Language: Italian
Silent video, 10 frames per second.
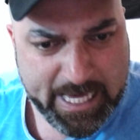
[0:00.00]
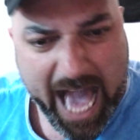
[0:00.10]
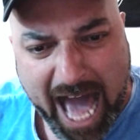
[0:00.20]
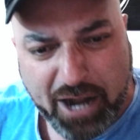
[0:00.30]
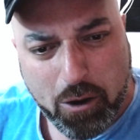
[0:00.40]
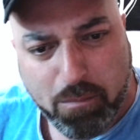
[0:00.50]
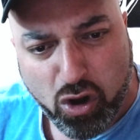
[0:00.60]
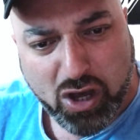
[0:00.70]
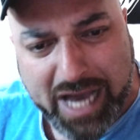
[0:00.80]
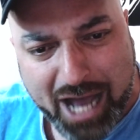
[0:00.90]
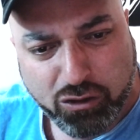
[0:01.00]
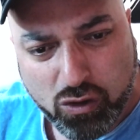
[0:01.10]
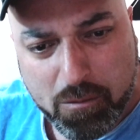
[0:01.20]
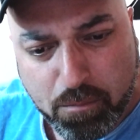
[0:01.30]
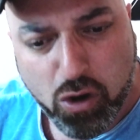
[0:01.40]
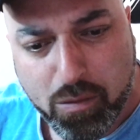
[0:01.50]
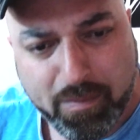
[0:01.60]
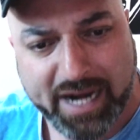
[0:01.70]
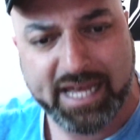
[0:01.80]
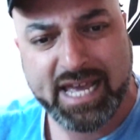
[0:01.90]
hanno bloccato il
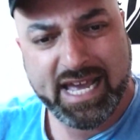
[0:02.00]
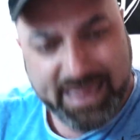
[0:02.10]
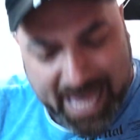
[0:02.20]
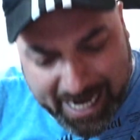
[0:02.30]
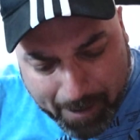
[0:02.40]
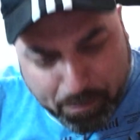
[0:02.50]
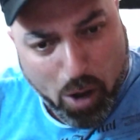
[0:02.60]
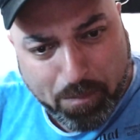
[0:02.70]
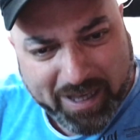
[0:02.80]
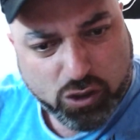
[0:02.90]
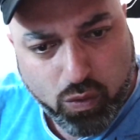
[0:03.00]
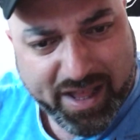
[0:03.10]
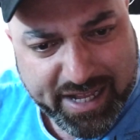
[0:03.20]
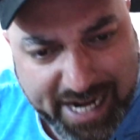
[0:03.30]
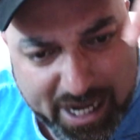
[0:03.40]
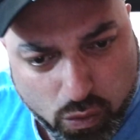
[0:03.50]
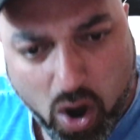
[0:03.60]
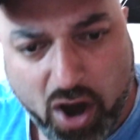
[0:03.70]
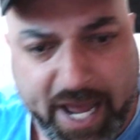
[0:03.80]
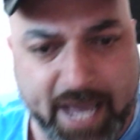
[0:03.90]
pullman della propria squadra del
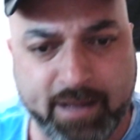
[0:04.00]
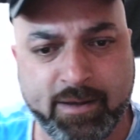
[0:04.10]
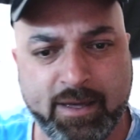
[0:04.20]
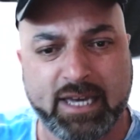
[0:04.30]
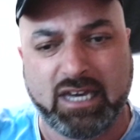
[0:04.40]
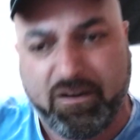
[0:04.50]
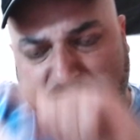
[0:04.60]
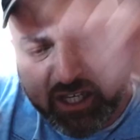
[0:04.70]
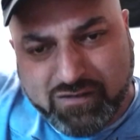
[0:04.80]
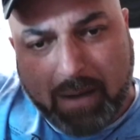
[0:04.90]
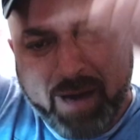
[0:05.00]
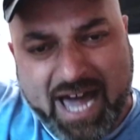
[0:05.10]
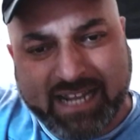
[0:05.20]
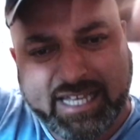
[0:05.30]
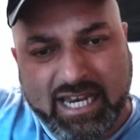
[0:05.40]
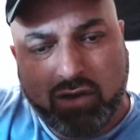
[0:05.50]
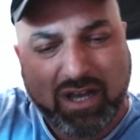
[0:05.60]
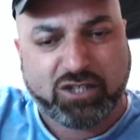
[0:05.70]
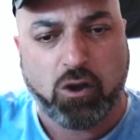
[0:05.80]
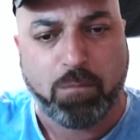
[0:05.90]
cuore che faceva parte di
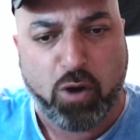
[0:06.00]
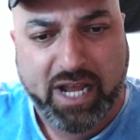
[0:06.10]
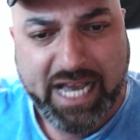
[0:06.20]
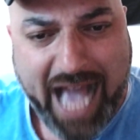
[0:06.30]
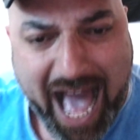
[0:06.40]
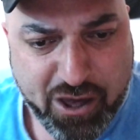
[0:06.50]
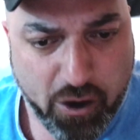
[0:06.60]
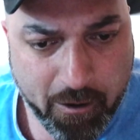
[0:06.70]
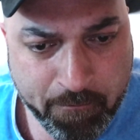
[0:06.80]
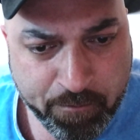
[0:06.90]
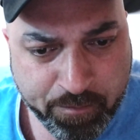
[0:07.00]
questo porcaio